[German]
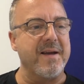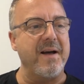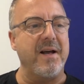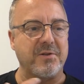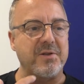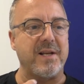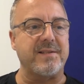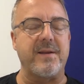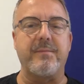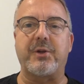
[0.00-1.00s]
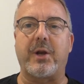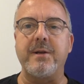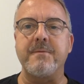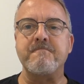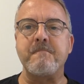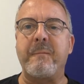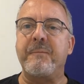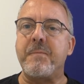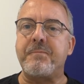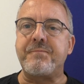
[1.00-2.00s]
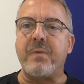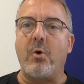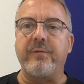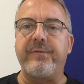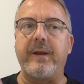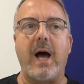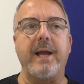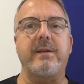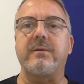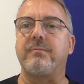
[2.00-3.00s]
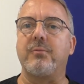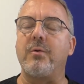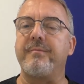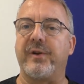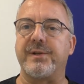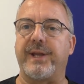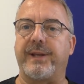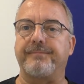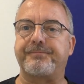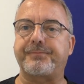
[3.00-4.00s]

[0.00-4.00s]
Ja, das hast du mit drin und vielleicht noch ein Pfirsich.